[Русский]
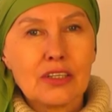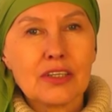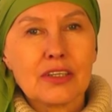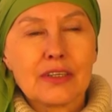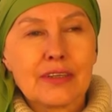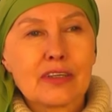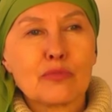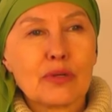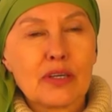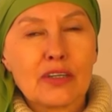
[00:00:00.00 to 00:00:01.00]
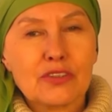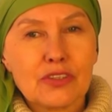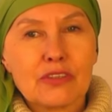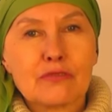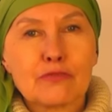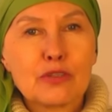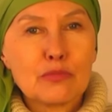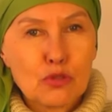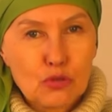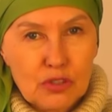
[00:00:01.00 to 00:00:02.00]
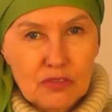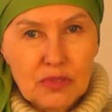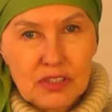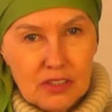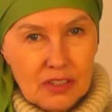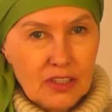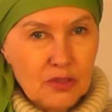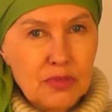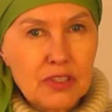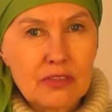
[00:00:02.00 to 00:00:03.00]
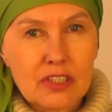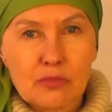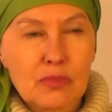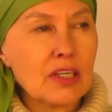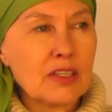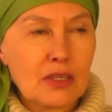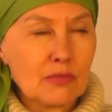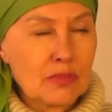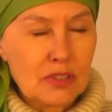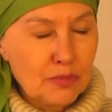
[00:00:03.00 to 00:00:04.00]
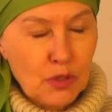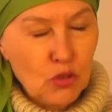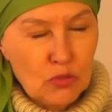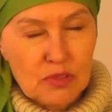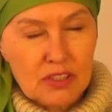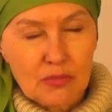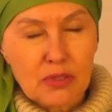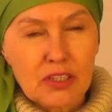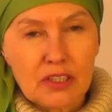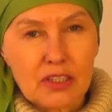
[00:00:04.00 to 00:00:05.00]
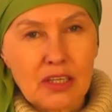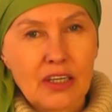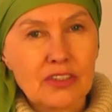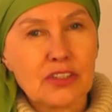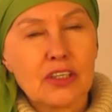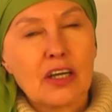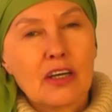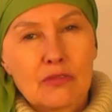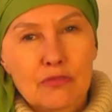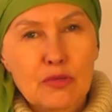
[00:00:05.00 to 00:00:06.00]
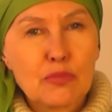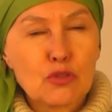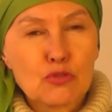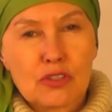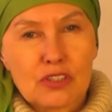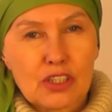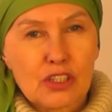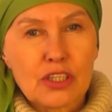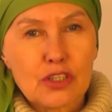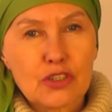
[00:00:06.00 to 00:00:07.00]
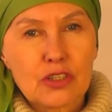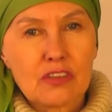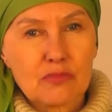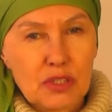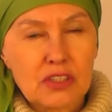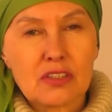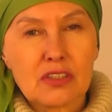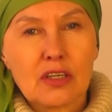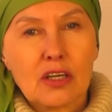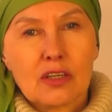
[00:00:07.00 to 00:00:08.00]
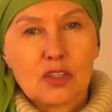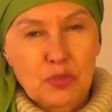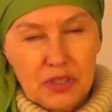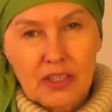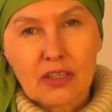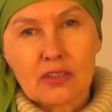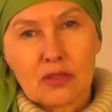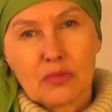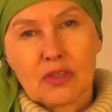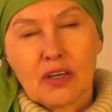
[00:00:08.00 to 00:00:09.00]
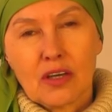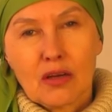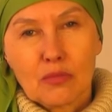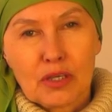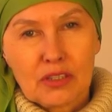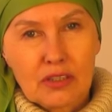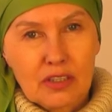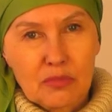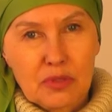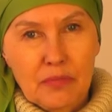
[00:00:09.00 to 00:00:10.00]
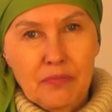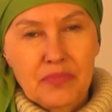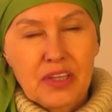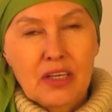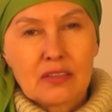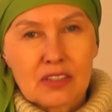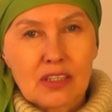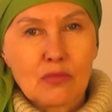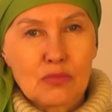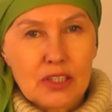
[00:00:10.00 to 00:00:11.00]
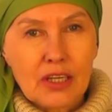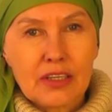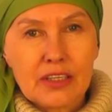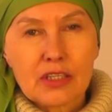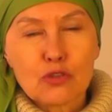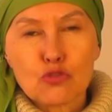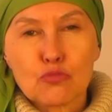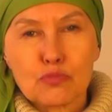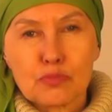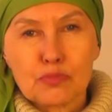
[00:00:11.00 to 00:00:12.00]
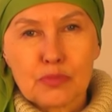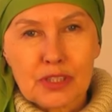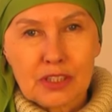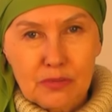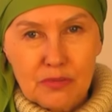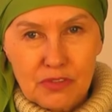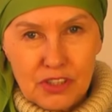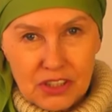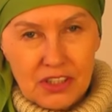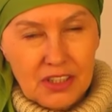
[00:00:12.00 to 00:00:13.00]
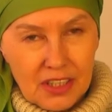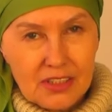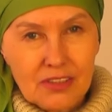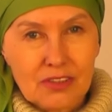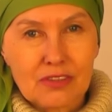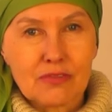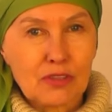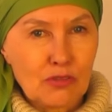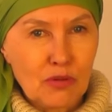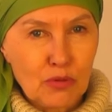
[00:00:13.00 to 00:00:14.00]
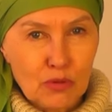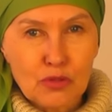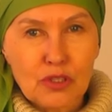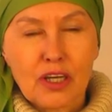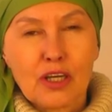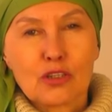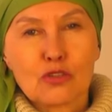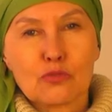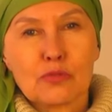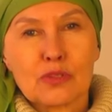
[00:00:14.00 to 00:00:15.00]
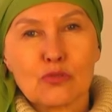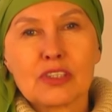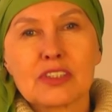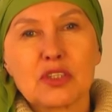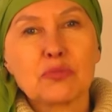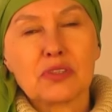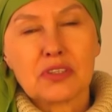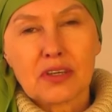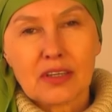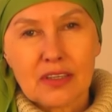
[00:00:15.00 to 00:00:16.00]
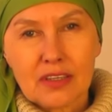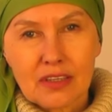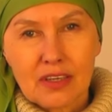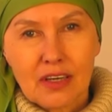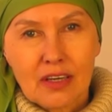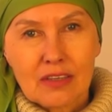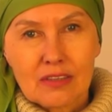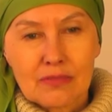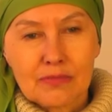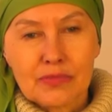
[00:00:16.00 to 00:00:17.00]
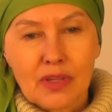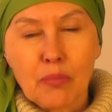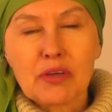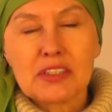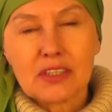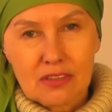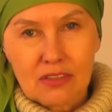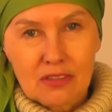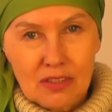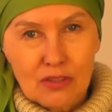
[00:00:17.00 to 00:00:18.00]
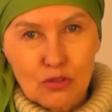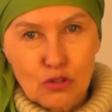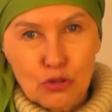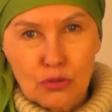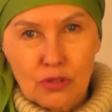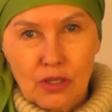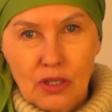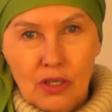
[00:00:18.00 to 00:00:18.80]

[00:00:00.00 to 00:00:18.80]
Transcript: и якобы они вымываются вместе с клизмированием или там с приемом слабительных, они вымываются из кишечника вместе с патогенными бактериями. На самом деле я хочу здесь внести ясность в этот вопрос, чтобы у вас не было никаких опасений на этот счет.